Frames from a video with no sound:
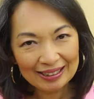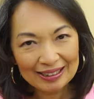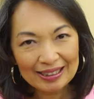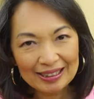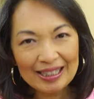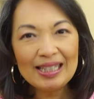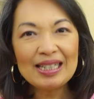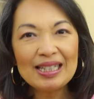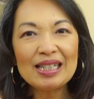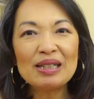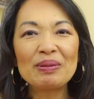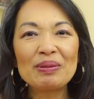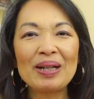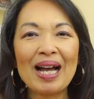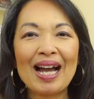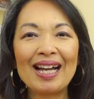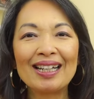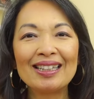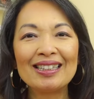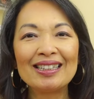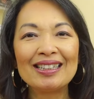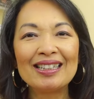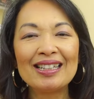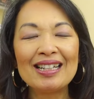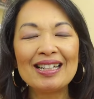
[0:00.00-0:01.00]
ที่เดิมค่ะ
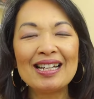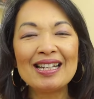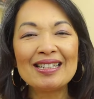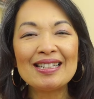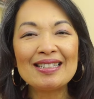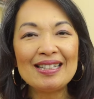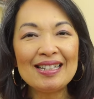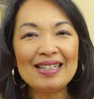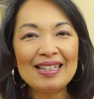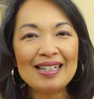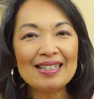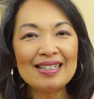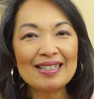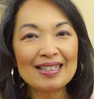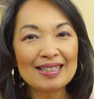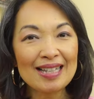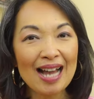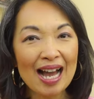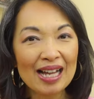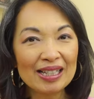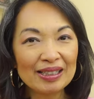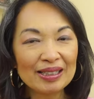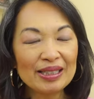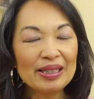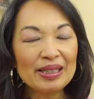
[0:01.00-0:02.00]
ที่ส
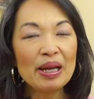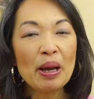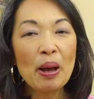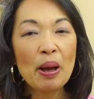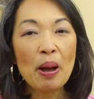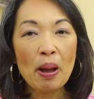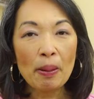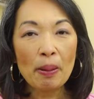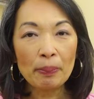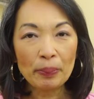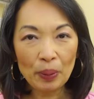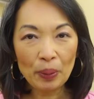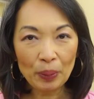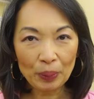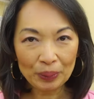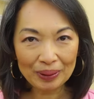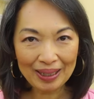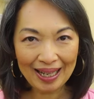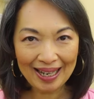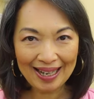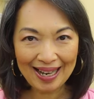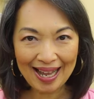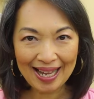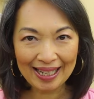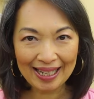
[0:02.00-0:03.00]
ถานที่โพ
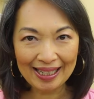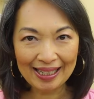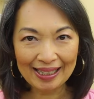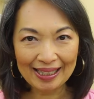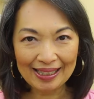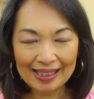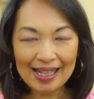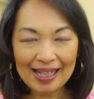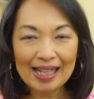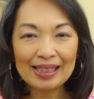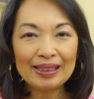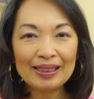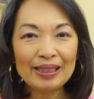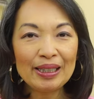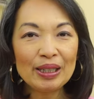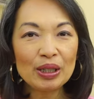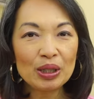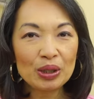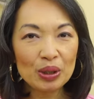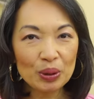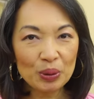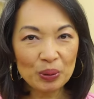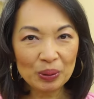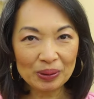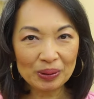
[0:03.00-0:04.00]
ธาไลนะคะ ที่
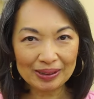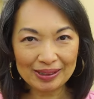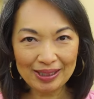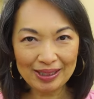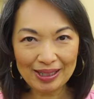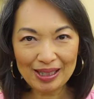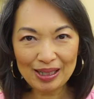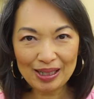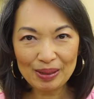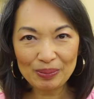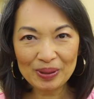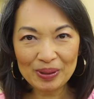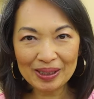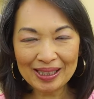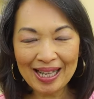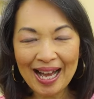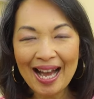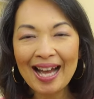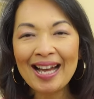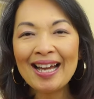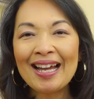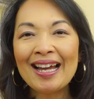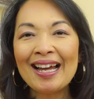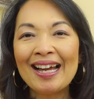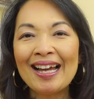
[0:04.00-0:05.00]
กรุงเทพนะ
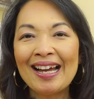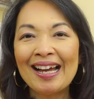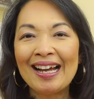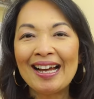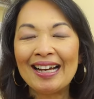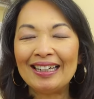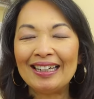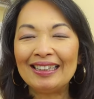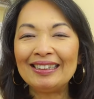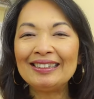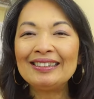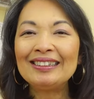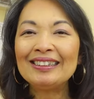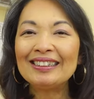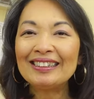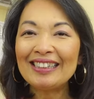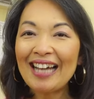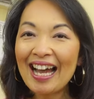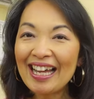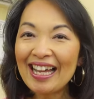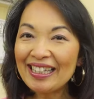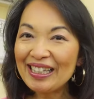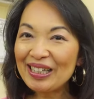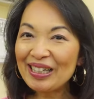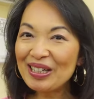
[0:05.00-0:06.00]
คะ
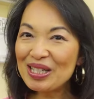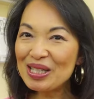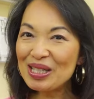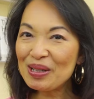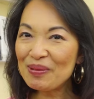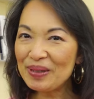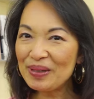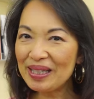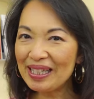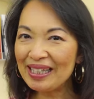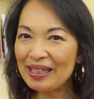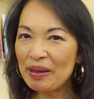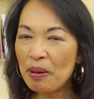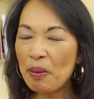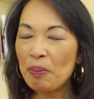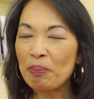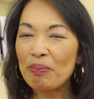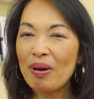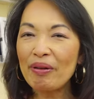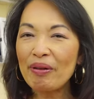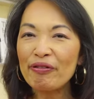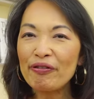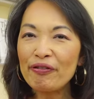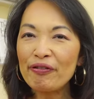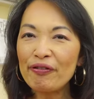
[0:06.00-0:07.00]
งานนี้ก็จะมี
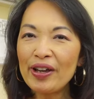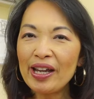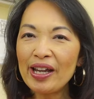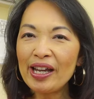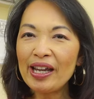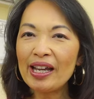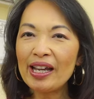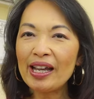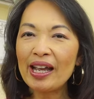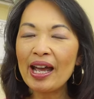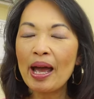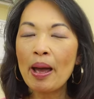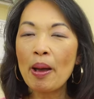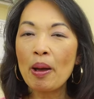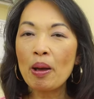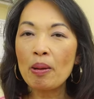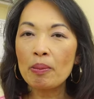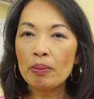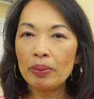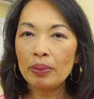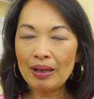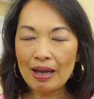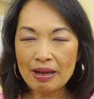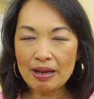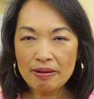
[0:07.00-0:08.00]
บัฟเฟ่
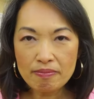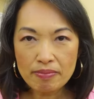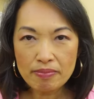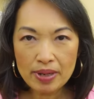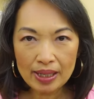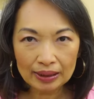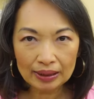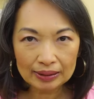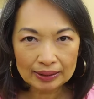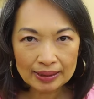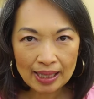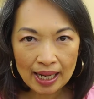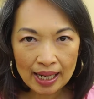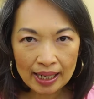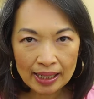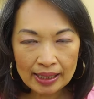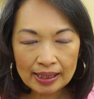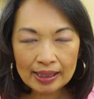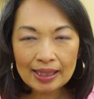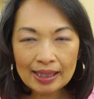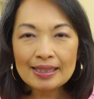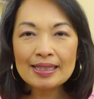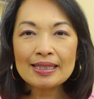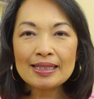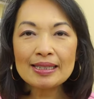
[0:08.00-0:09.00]
plant based ให้
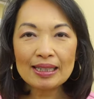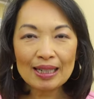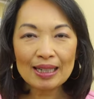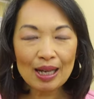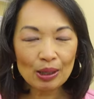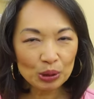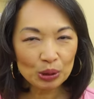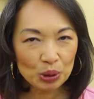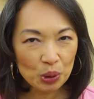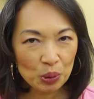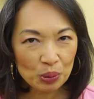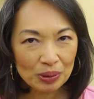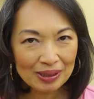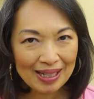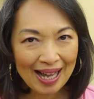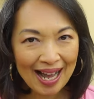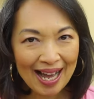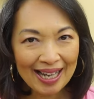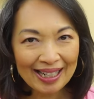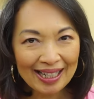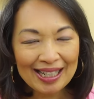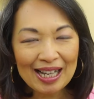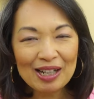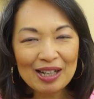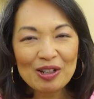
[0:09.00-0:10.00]
นะคะ จริงๆเราทุกงา
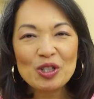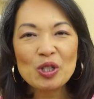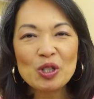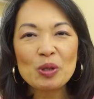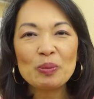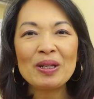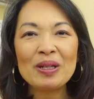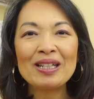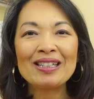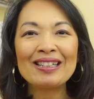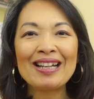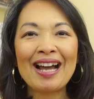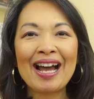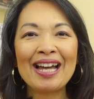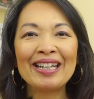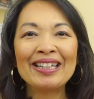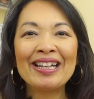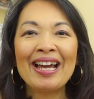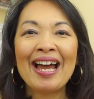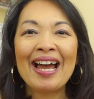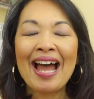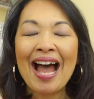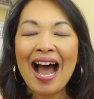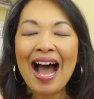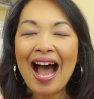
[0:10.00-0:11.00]
นนะคะก็จะเป็นงาน
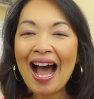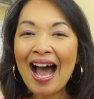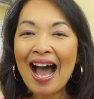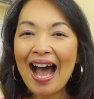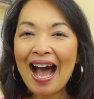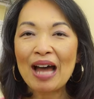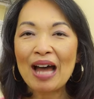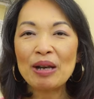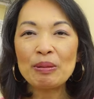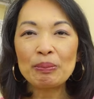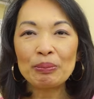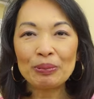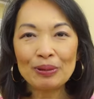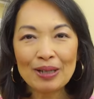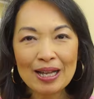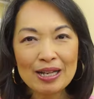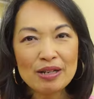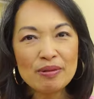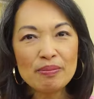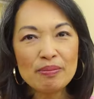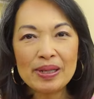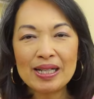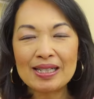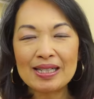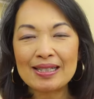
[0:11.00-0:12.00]
อาหาร
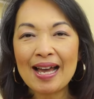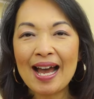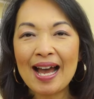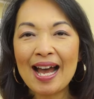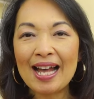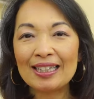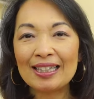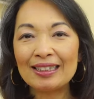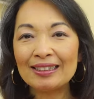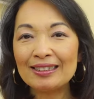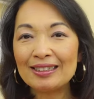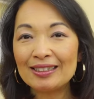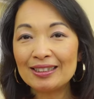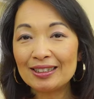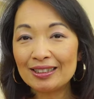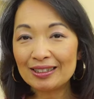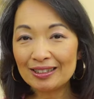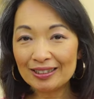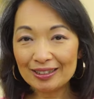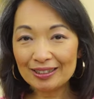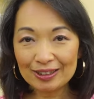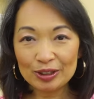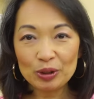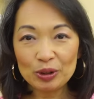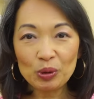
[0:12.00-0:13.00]
plant based อาหาร
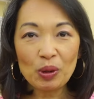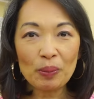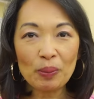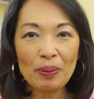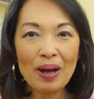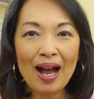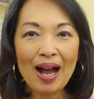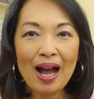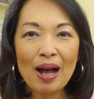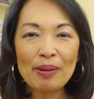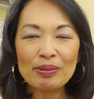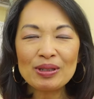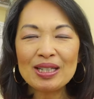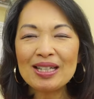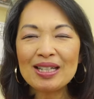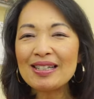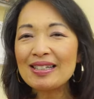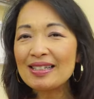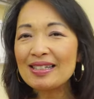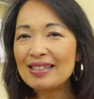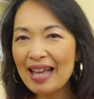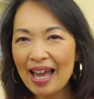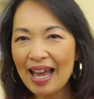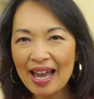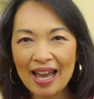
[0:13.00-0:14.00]
สุขภาพที่
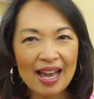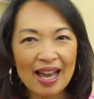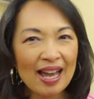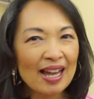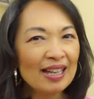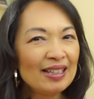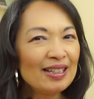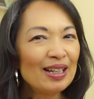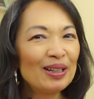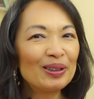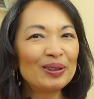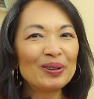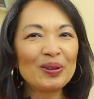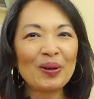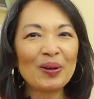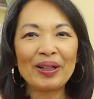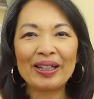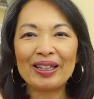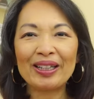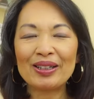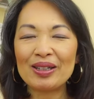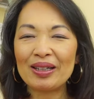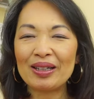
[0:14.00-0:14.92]
แสนอร่อย